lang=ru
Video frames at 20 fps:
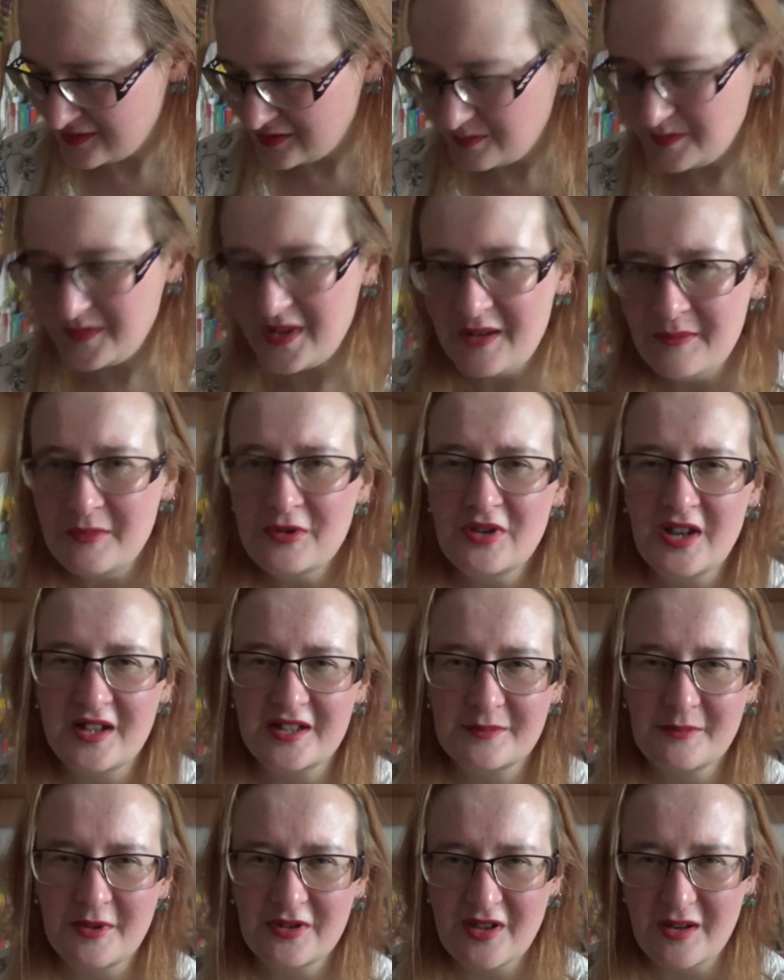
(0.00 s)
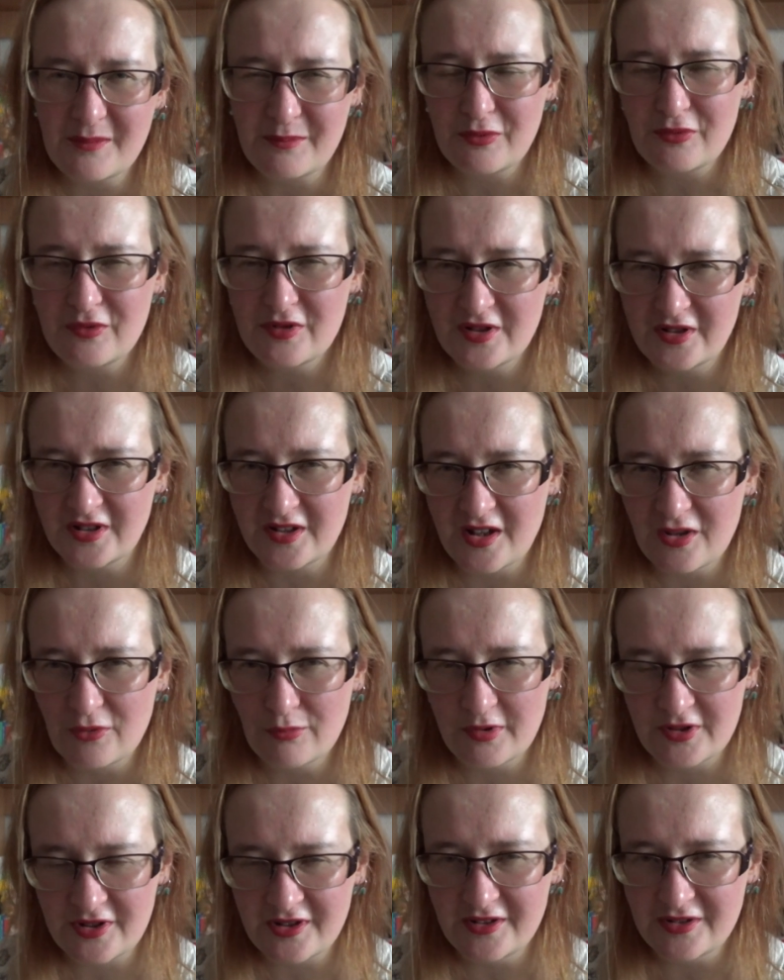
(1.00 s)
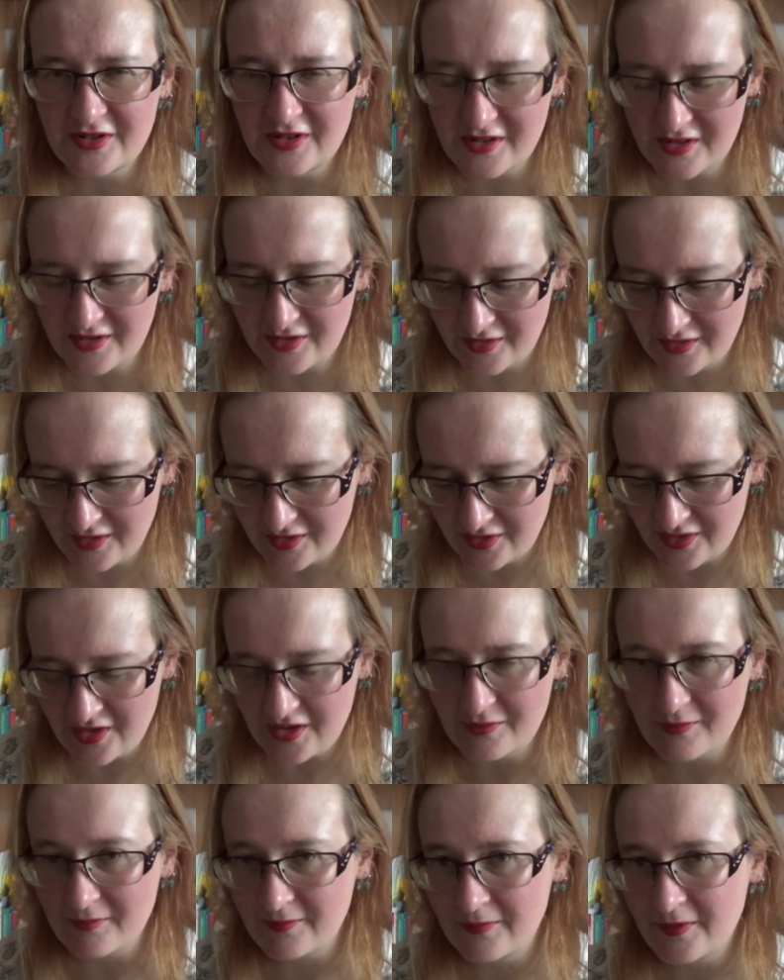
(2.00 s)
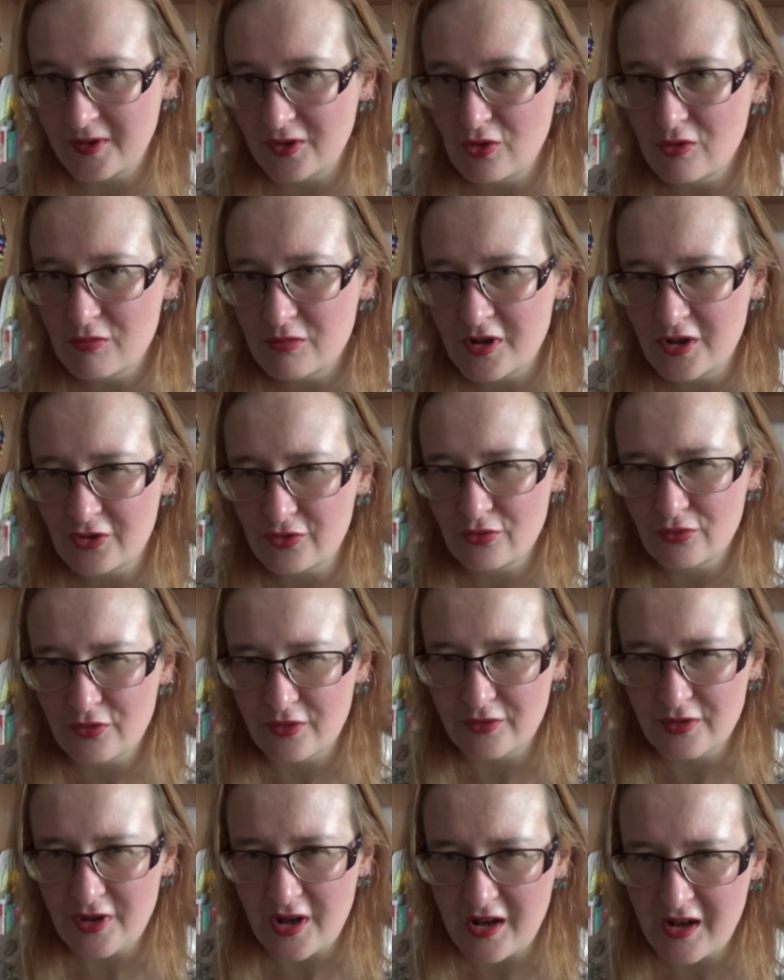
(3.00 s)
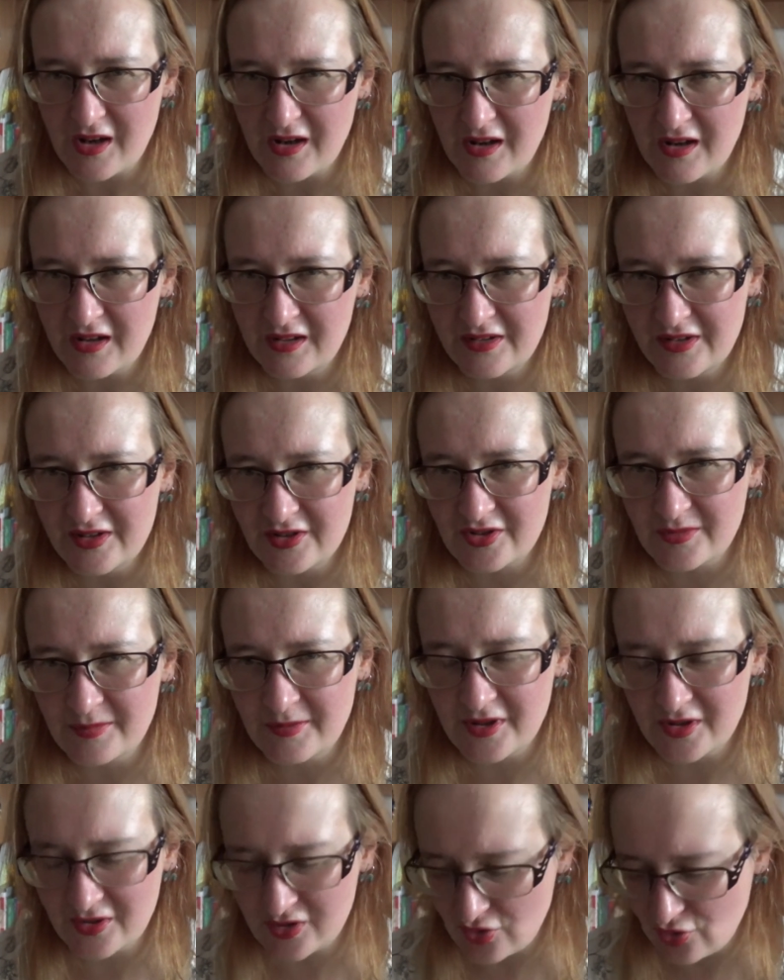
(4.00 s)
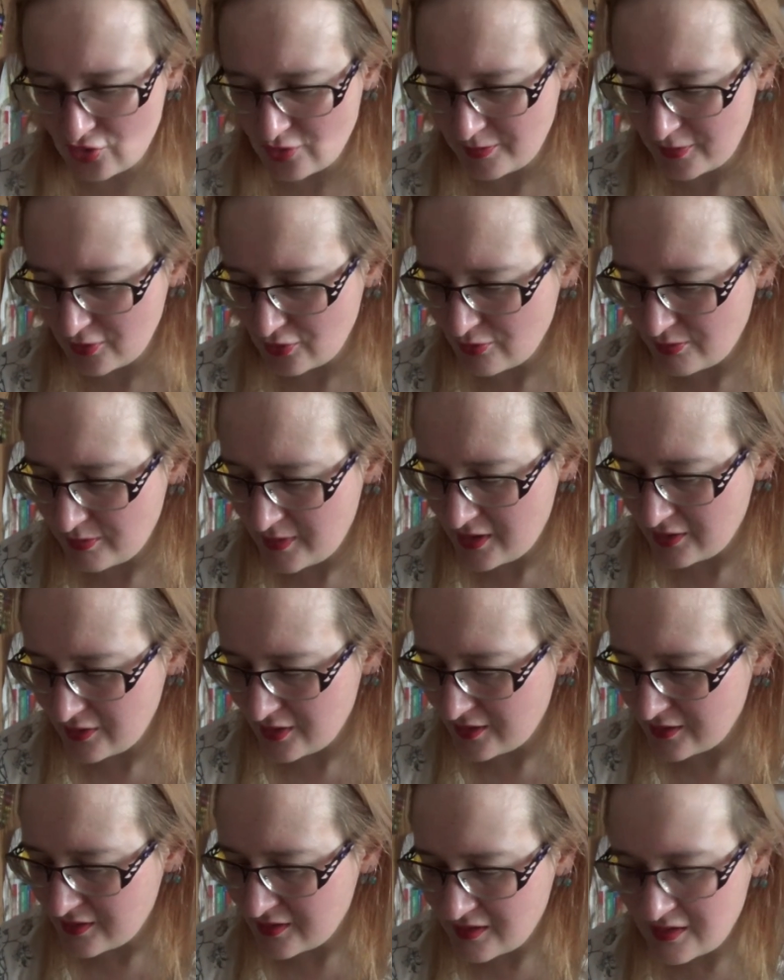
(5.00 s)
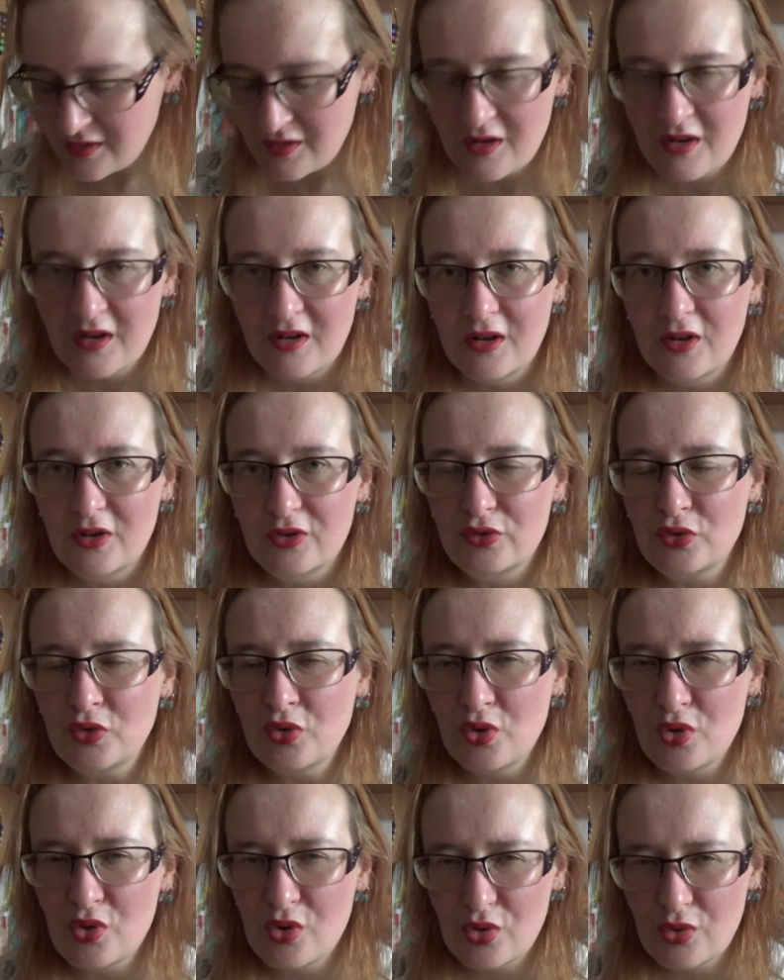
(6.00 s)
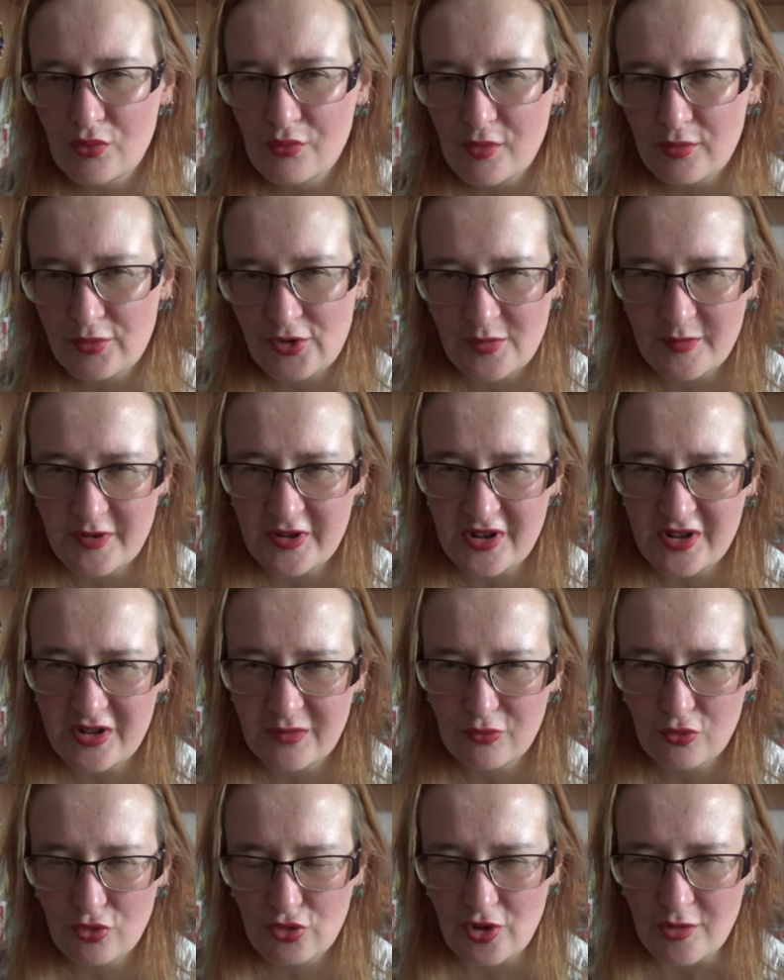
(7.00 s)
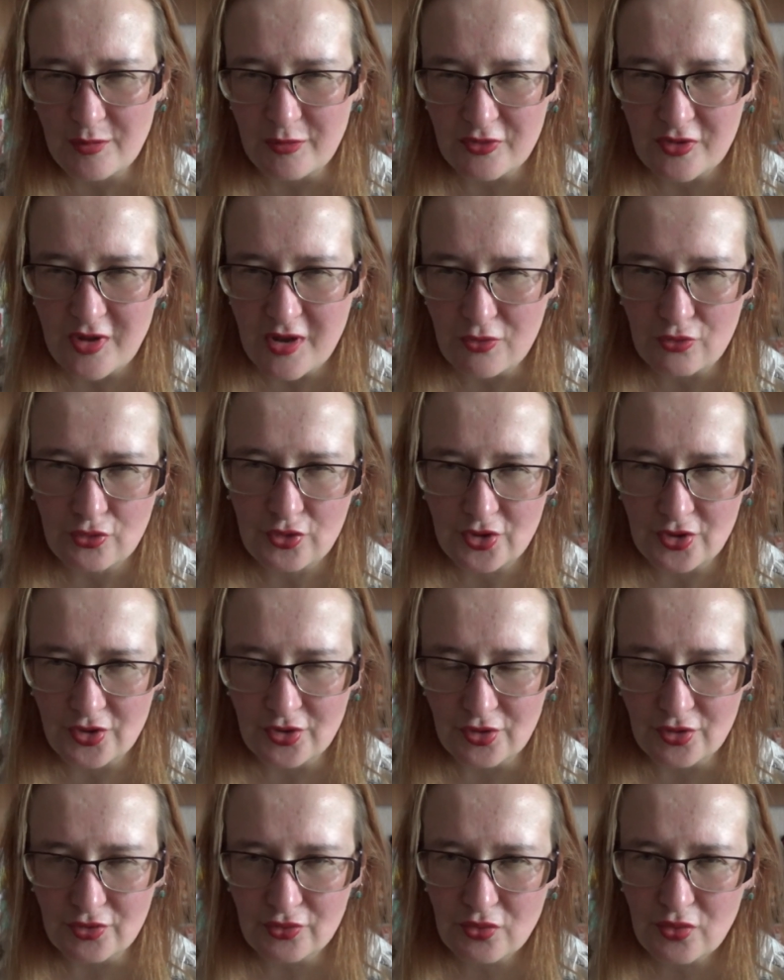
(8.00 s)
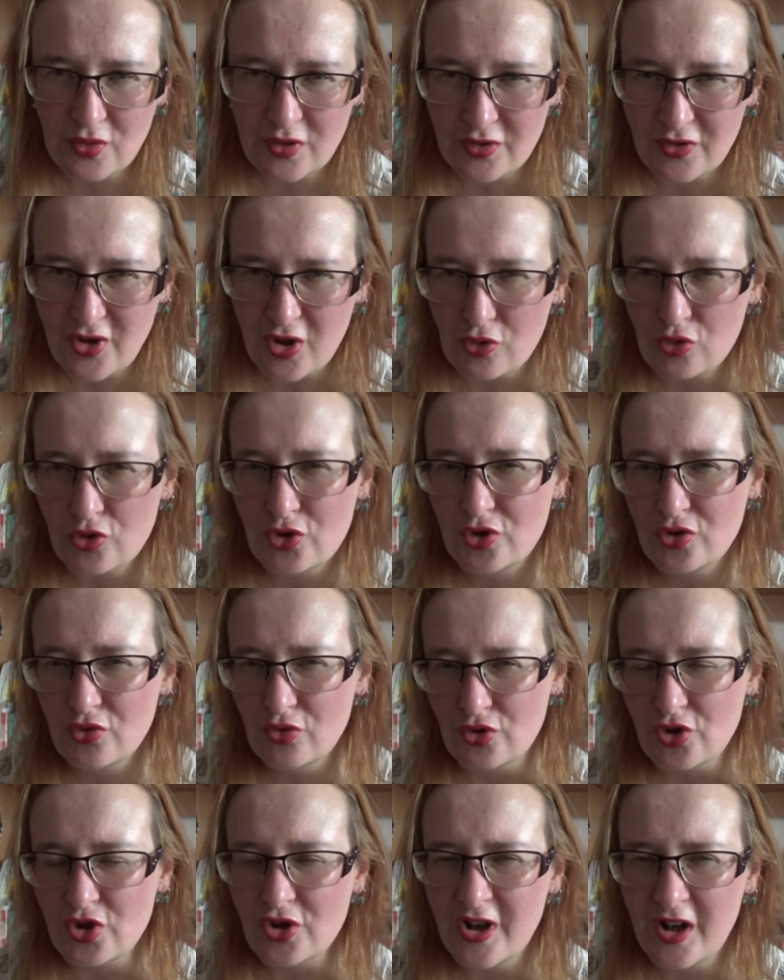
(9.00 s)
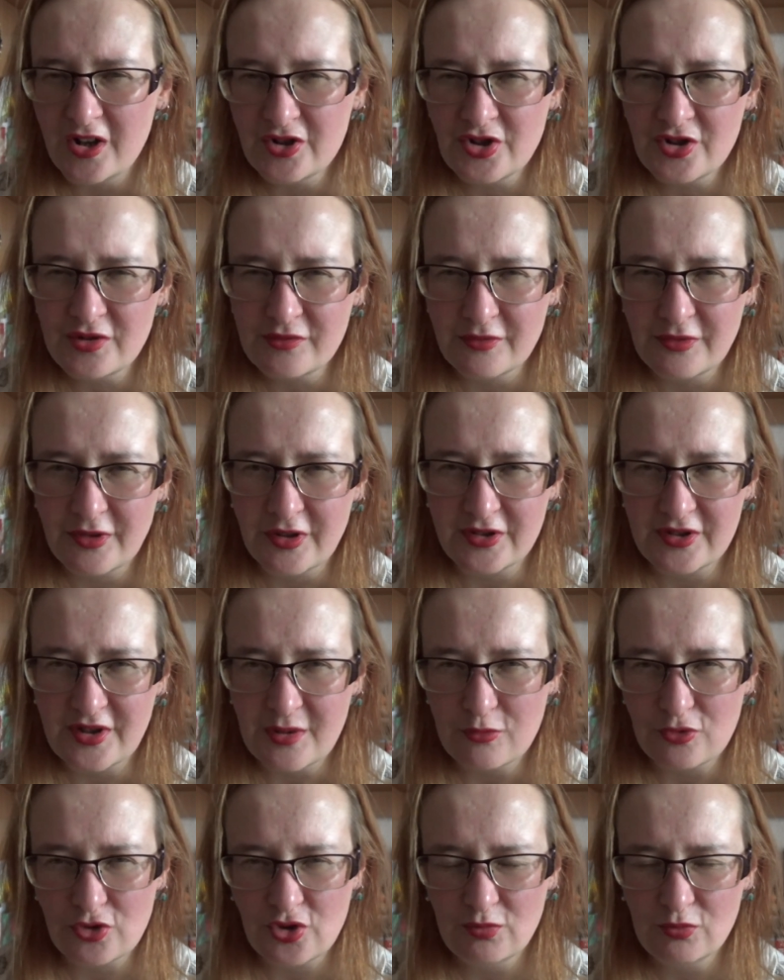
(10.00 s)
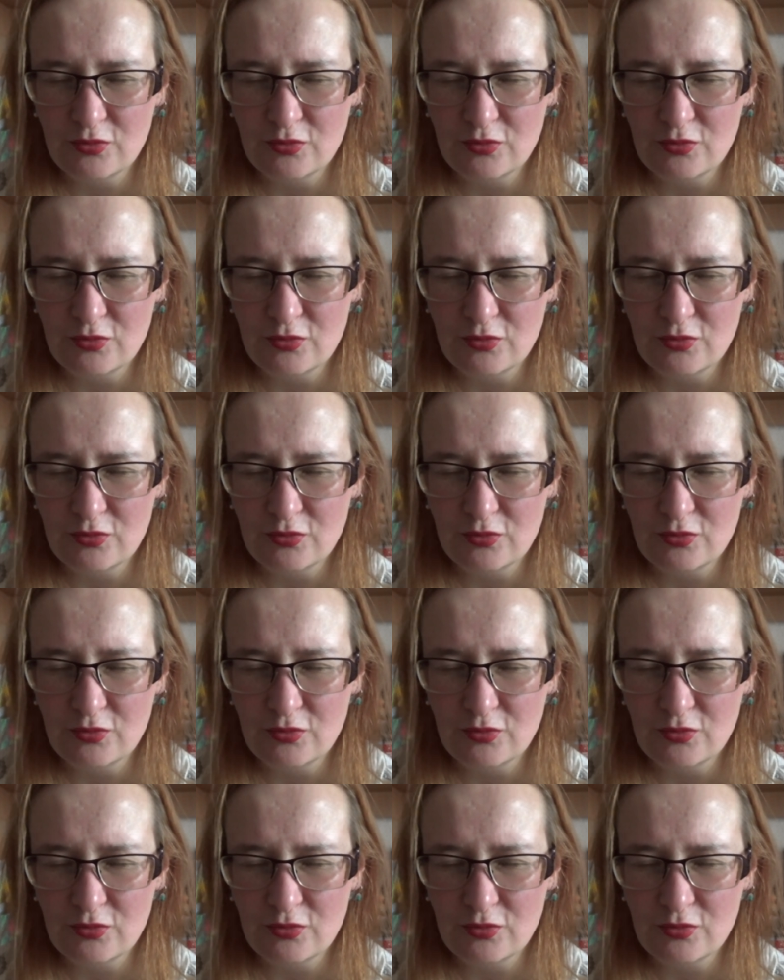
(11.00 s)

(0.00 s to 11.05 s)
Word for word: У меня была смола пуэра, я ее последний раз, я не знаю, в каком году на Алиэкспресс еще покупала. Но, в общем, она немножко была уже, ну, короче, не очень качественная, там очень